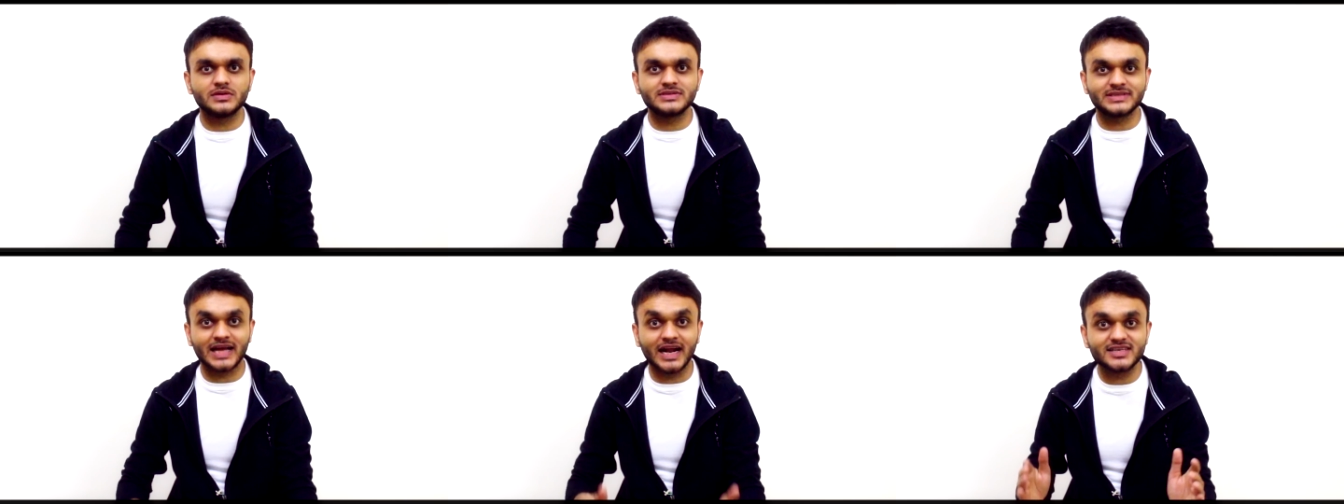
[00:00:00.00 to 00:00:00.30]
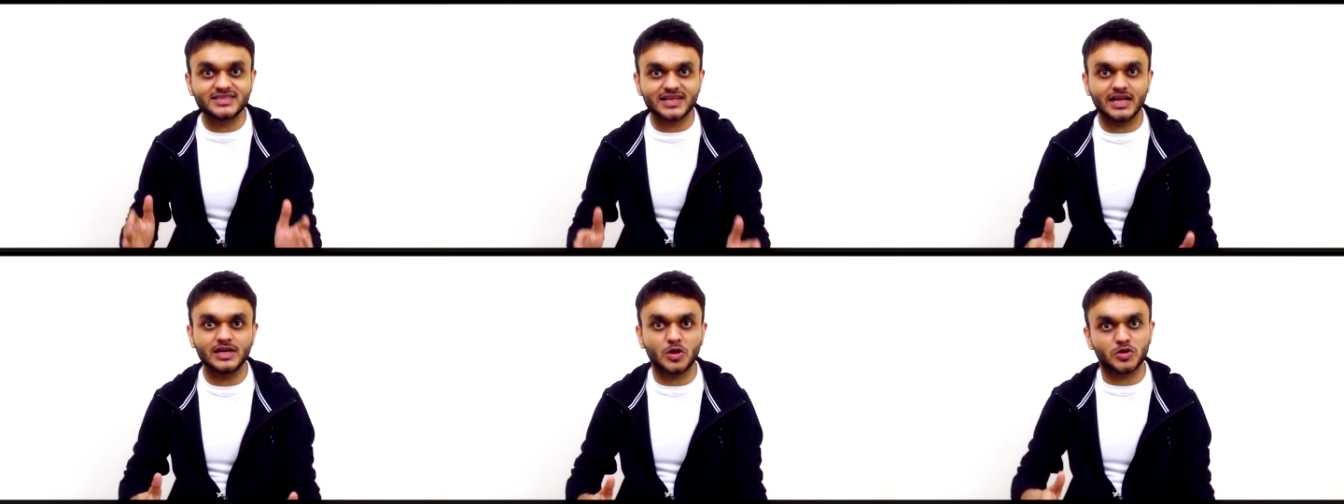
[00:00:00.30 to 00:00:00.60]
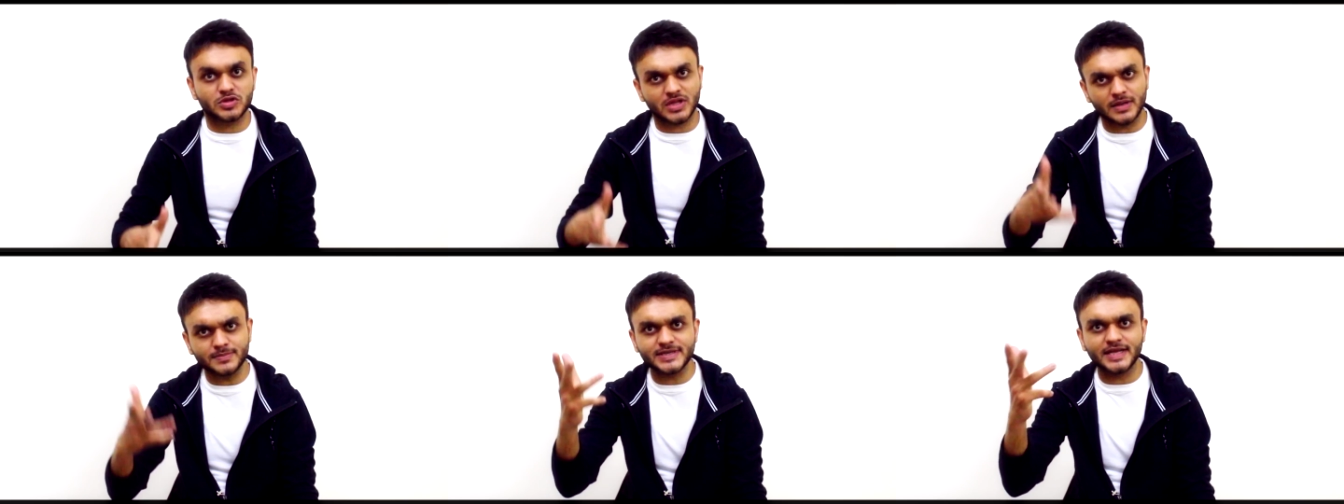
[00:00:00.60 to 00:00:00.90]
साठ साल के
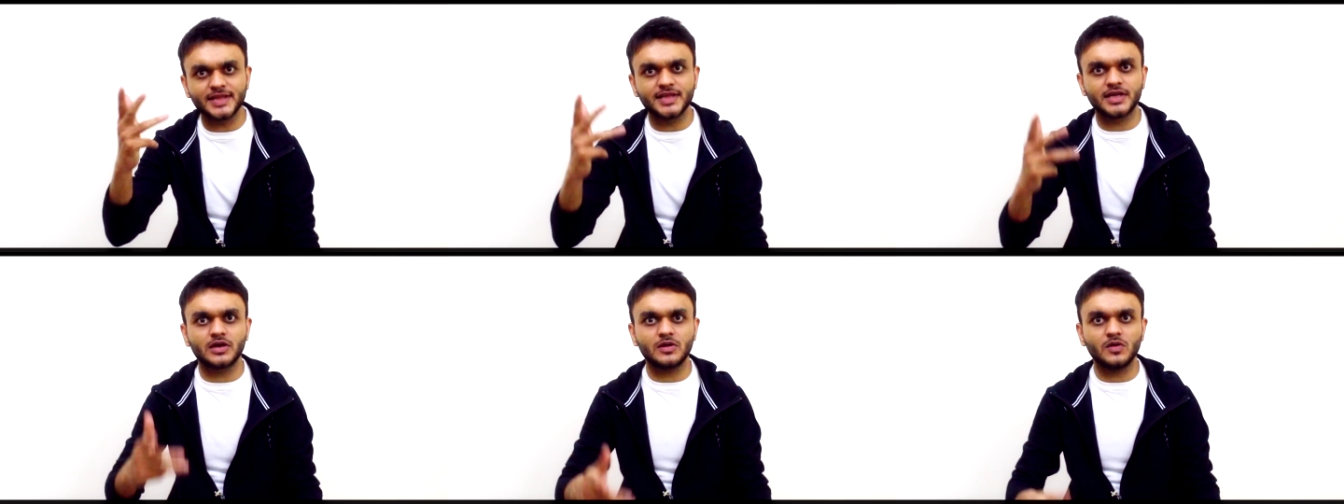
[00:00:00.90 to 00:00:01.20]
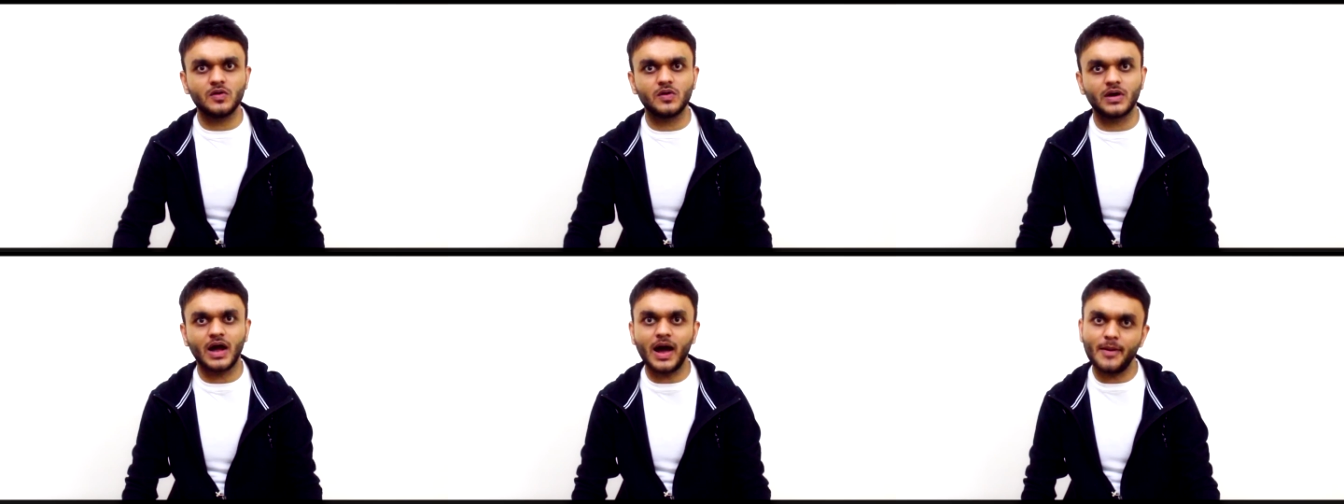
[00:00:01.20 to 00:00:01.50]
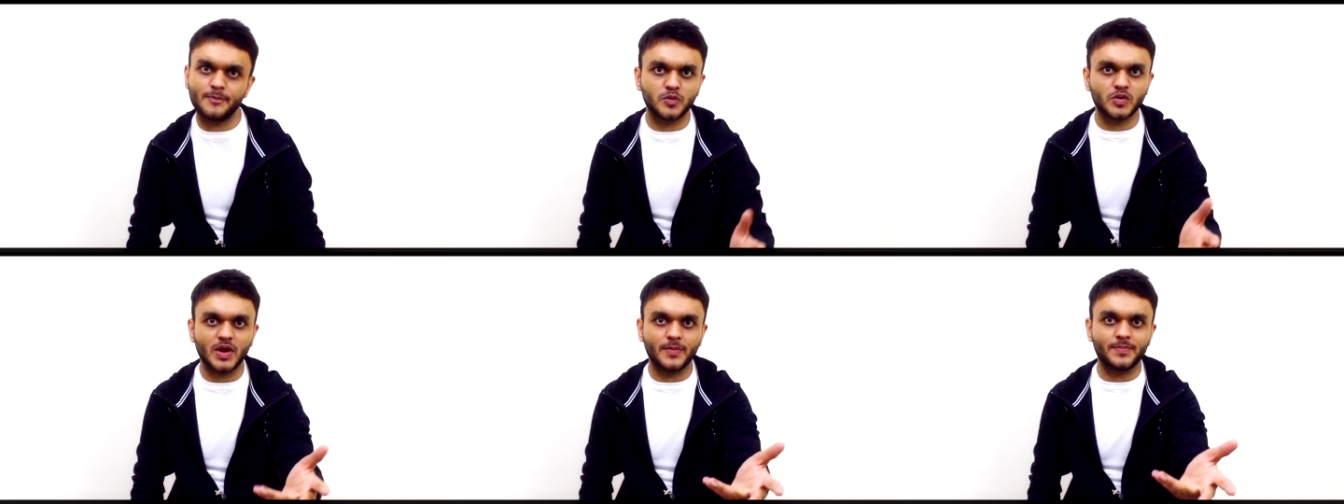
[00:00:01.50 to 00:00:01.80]
हो तब शादी करो हाँ
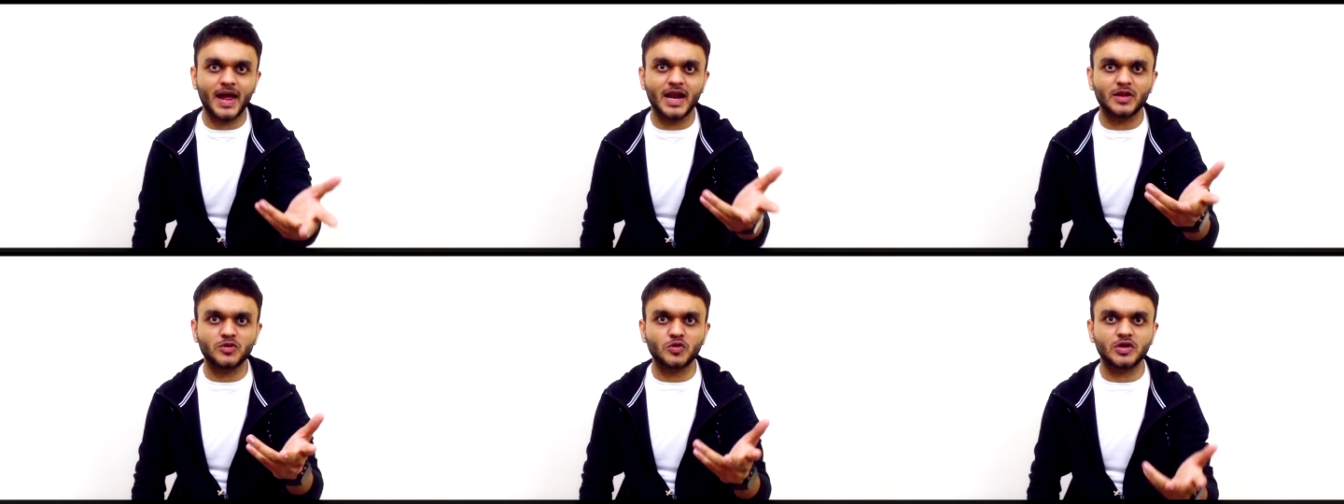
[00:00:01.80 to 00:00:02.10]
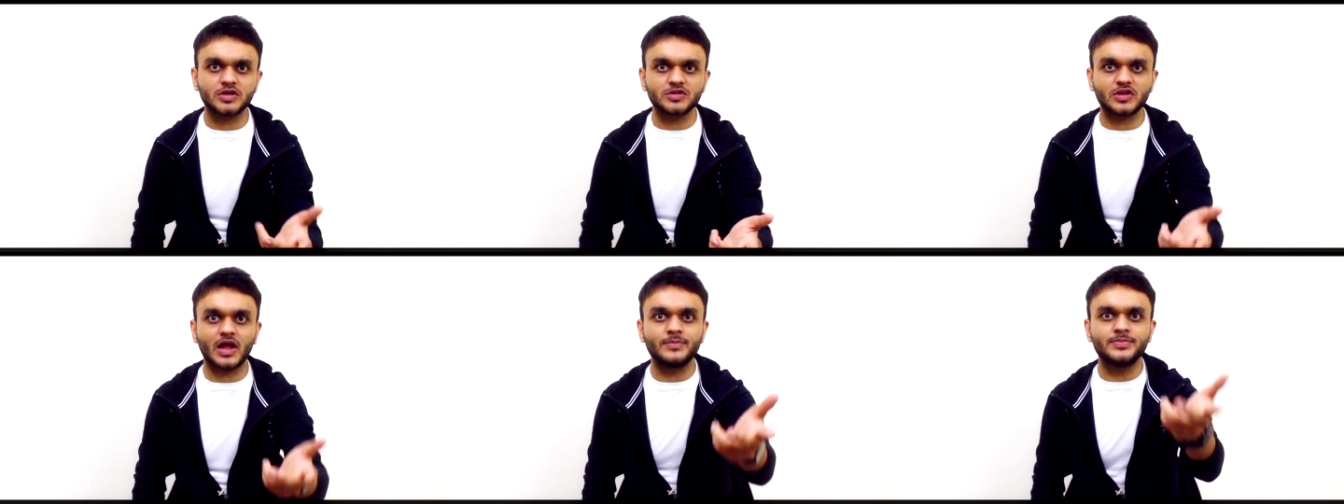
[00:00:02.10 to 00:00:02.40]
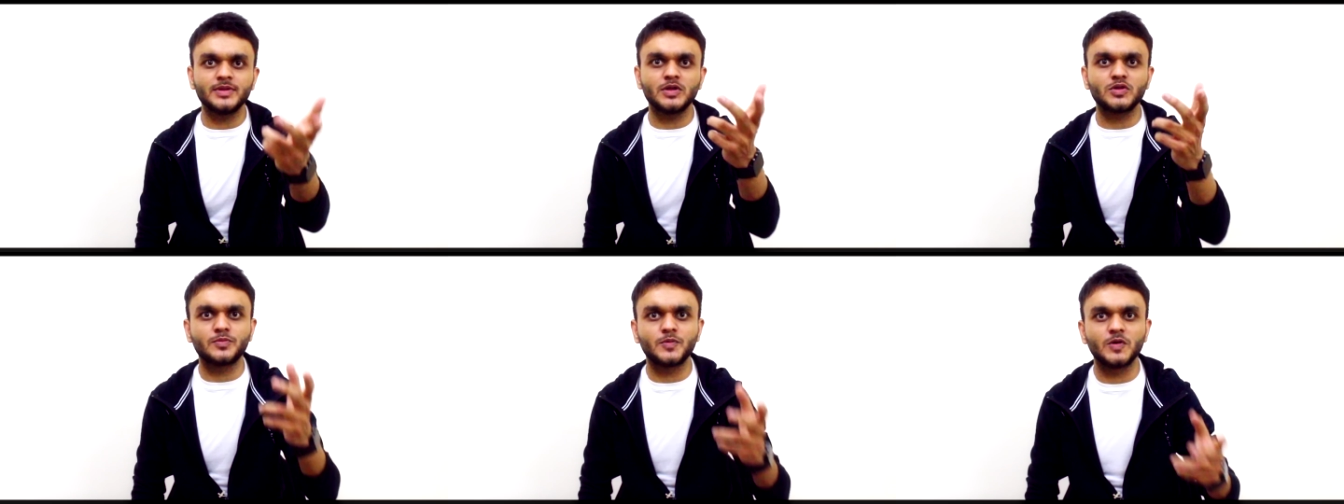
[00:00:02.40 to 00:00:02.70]
पूरा प्यार तो करता
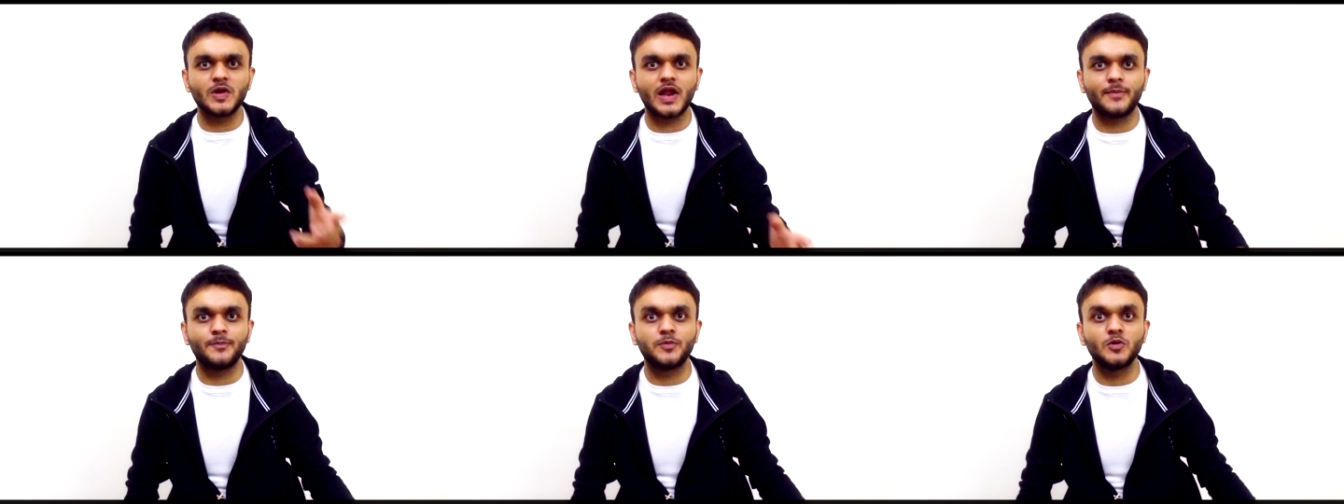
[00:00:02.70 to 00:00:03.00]
आपने तो बोला